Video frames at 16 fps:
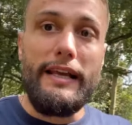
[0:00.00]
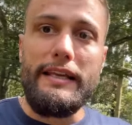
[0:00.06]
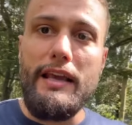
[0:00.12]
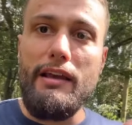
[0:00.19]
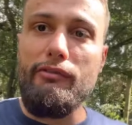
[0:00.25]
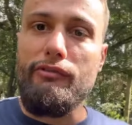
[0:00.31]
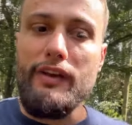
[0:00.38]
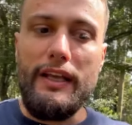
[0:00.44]
e
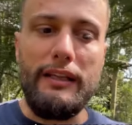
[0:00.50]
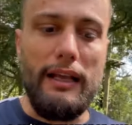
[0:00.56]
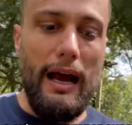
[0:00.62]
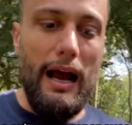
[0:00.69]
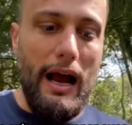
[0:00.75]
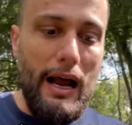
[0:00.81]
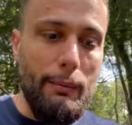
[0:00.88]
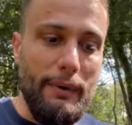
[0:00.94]
evita
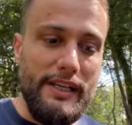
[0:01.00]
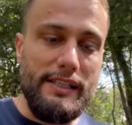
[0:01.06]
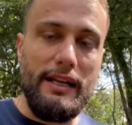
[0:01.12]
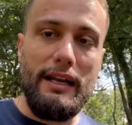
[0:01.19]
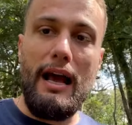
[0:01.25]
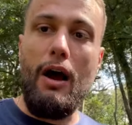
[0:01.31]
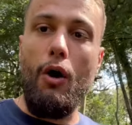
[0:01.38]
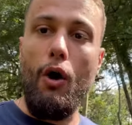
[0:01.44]

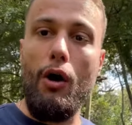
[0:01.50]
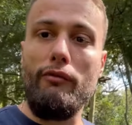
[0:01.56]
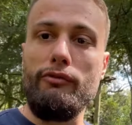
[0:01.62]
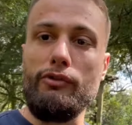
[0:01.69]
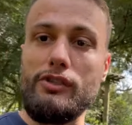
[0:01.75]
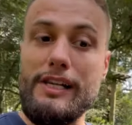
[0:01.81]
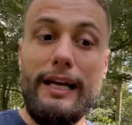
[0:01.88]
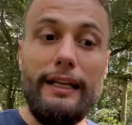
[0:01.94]
armazenar
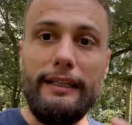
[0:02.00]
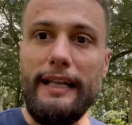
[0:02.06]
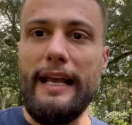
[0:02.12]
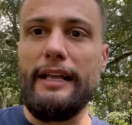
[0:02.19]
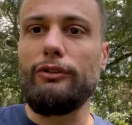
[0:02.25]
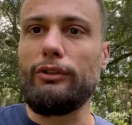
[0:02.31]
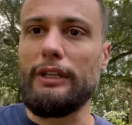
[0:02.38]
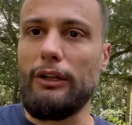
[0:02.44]
ovos
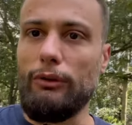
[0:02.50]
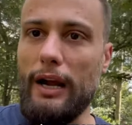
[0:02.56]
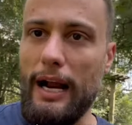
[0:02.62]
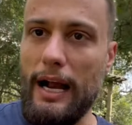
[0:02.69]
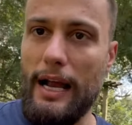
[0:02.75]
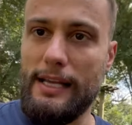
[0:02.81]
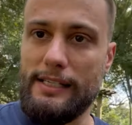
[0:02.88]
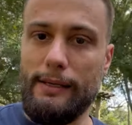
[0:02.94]
dentro da tua
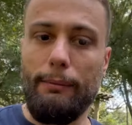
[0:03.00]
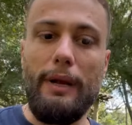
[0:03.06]
casa.